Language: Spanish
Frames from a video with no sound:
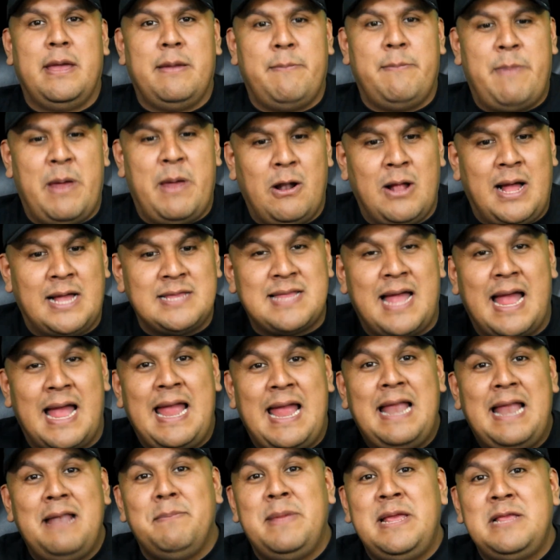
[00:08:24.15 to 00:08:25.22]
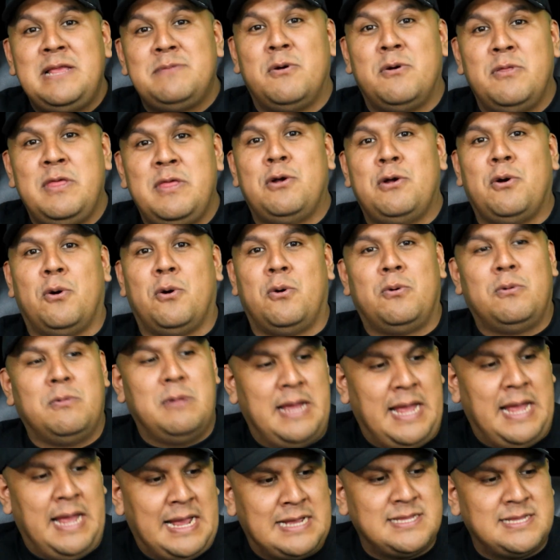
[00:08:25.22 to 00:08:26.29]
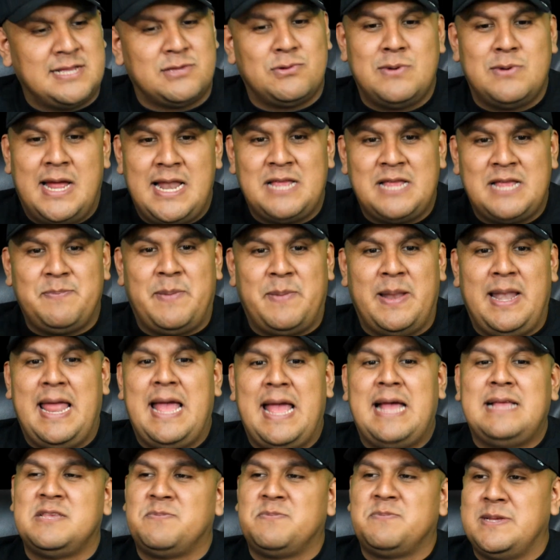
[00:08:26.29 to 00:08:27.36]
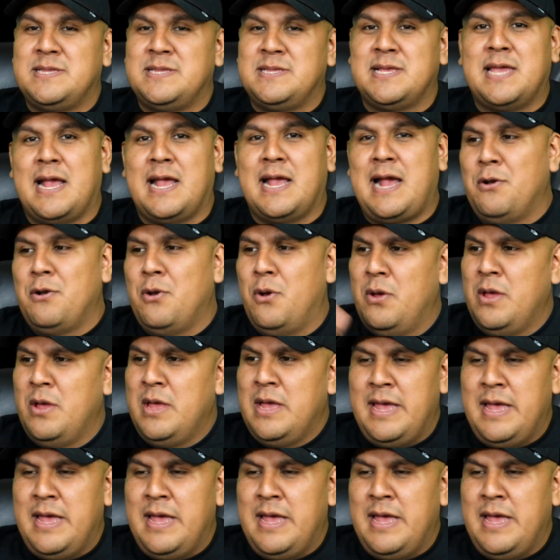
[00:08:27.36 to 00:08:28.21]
Pero hasta él mismo dijo, esta es una de las peleas, después de que ganó,